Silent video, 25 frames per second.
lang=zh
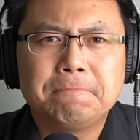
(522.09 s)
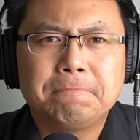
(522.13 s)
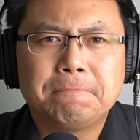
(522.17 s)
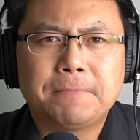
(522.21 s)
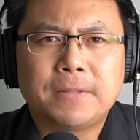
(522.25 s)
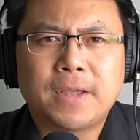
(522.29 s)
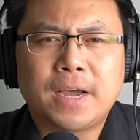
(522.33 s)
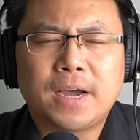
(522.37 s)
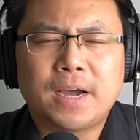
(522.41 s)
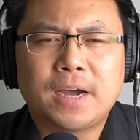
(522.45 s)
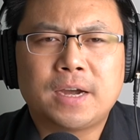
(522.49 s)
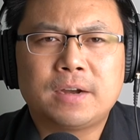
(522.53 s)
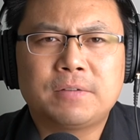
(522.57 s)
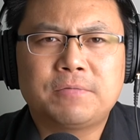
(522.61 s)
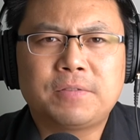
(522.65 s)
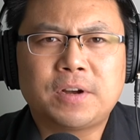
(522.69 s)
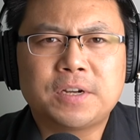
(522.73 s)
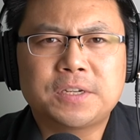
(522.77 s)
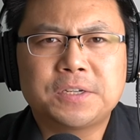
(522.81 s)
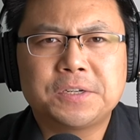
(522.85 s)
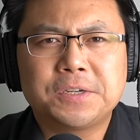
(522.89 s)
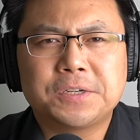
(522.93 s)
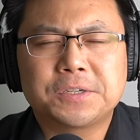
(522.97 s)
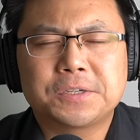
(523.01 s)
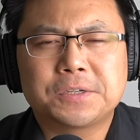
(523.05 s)
那发
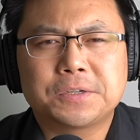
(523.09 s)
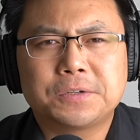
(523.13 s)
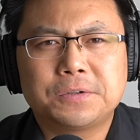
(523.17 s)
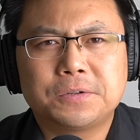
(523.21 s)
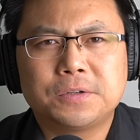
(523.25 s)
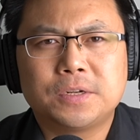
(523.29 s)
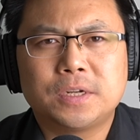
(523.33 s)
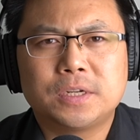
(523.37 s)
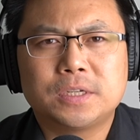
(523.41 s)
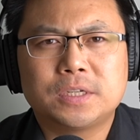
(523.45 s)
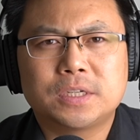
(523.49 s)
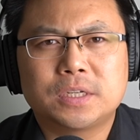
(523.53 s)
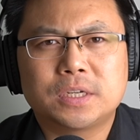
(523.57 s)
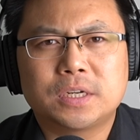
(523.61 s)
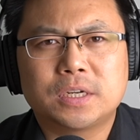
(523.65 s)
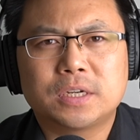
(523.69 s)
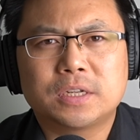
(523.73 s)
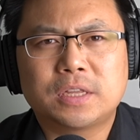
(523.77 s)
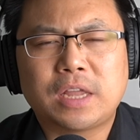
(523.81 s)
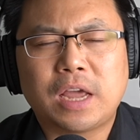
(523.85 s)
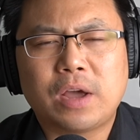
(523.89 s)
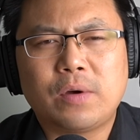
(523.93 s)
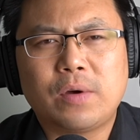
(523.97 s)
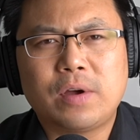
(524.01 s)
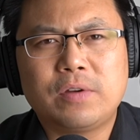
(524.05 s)
生的时候呢，这个
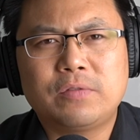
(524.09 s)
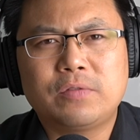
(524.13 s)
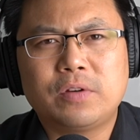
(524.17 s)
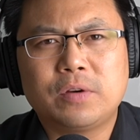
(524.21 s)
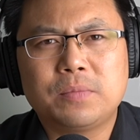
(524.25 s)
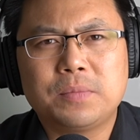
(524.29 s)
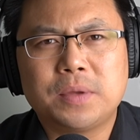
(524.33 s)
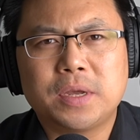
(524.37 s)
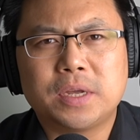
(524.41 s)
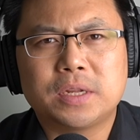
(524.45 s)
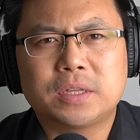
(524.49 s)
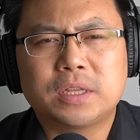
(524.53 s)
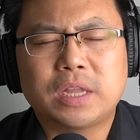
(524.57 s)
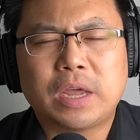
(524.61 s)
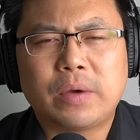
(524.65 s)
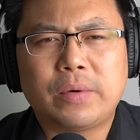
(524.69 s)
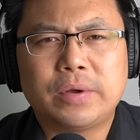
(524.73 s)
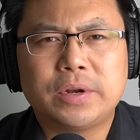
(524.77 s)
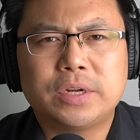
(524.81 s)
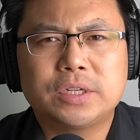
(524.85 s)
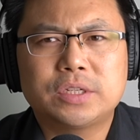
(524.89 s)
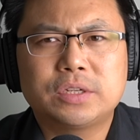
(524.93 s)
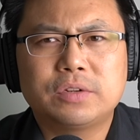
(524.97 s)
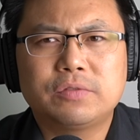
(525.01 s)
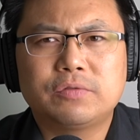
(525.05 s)
台湾方面，台
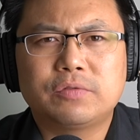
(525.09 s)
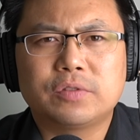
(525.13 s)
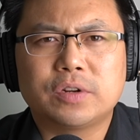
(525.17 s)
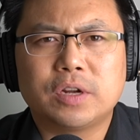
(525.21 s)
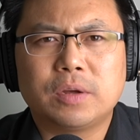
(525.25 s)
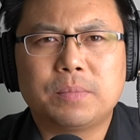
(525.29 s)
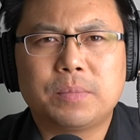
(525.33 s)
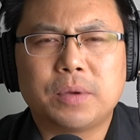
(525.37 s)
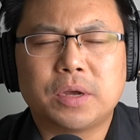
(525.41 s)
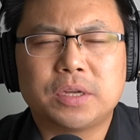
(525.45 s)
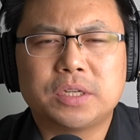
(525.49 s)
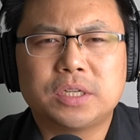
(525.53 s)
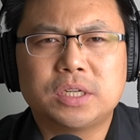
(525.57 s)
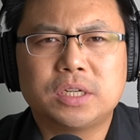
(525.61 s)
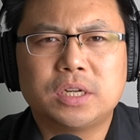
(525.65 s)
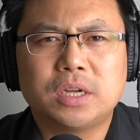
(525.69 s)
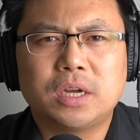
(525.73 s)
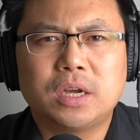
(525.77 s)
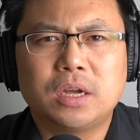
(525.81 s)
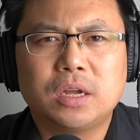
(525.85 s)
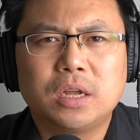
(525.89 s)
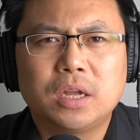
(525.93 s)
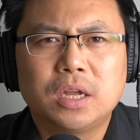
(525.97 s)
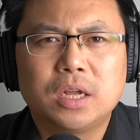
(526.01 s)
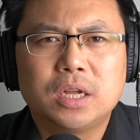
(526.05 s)
湾的政府呢，表现
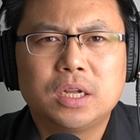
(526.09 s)
的。